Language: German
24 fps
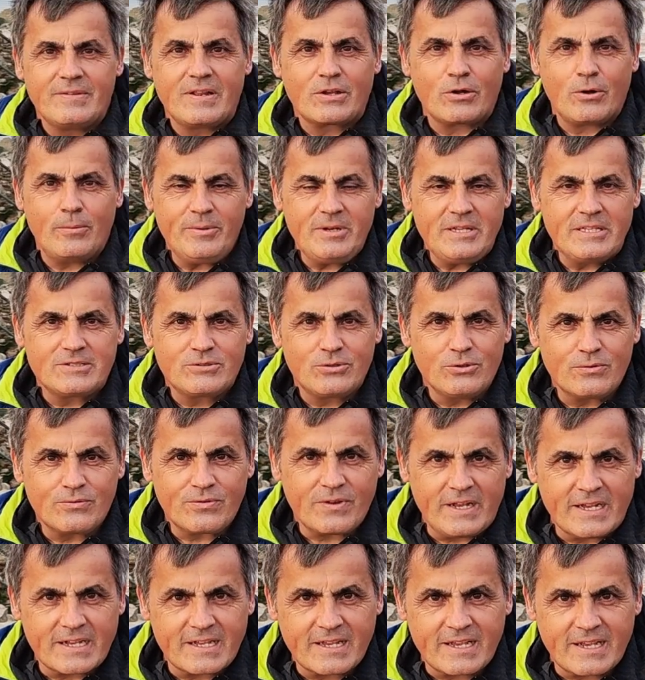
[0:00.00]
Willkommen in
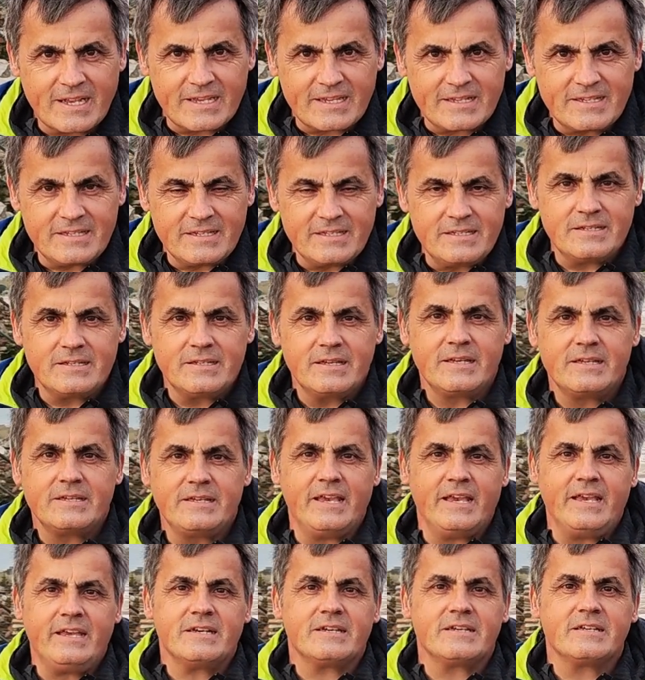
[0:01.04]
Südfrankreich, in
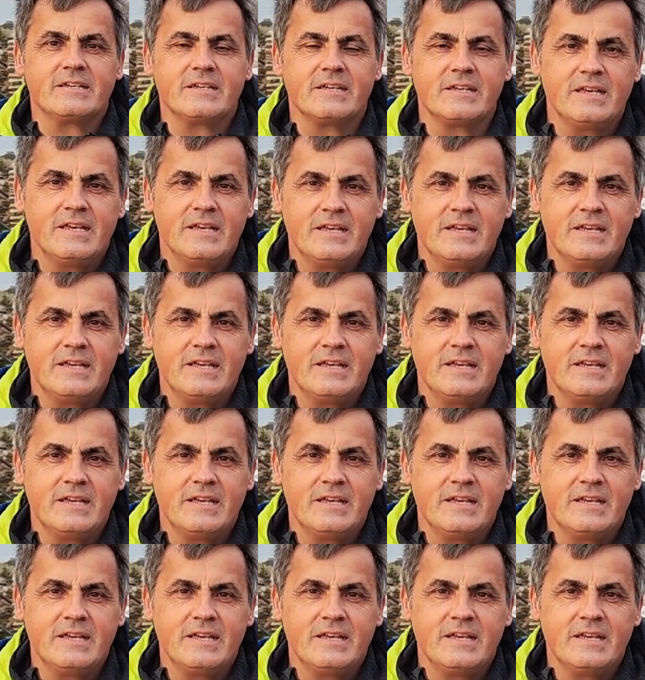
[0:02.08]
Yer.